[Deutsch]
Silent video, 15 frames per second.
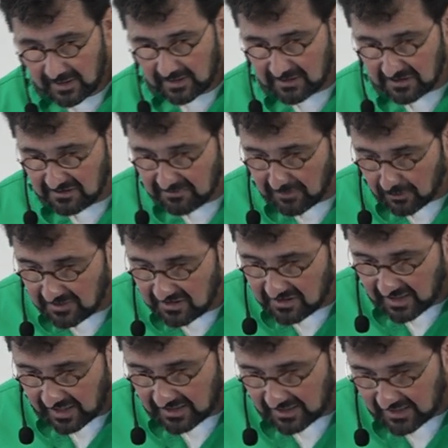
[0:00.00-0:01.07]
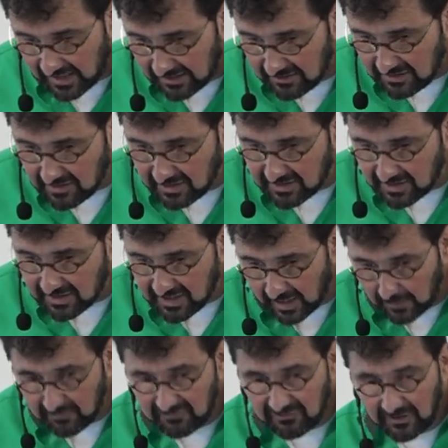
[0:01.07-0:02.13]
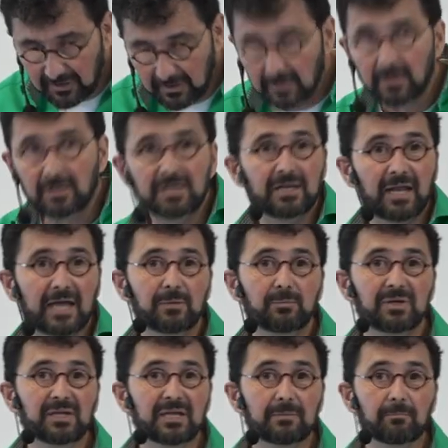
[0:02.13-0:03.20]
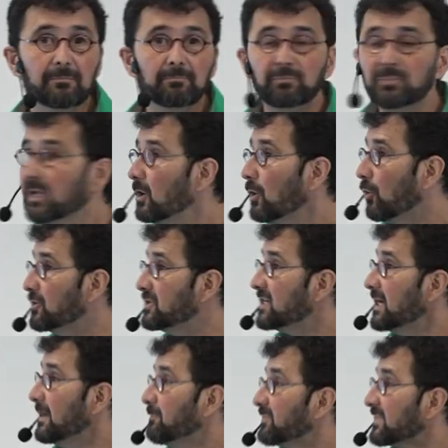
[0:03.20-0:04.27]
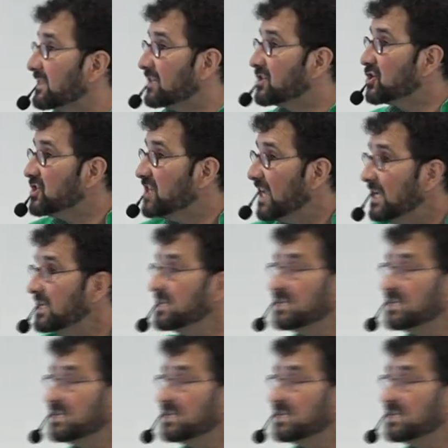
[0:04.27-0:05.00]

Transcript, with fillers: dass wir uns in einen geistlichen Kampf hineinbegeben. Und das steht